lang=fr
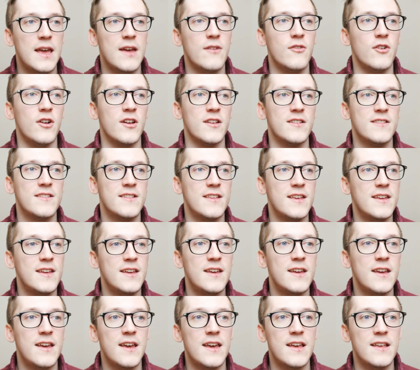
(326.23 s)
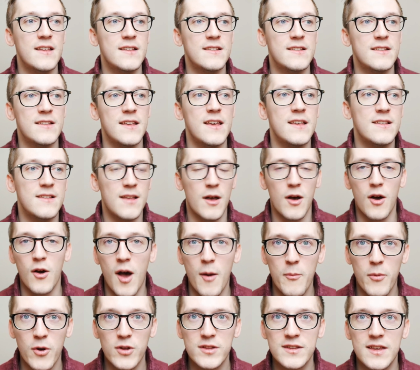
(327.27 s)
Et voilà, c'est et ça
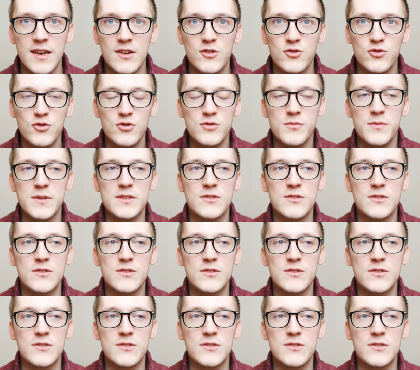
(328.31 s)
apporte quelque chose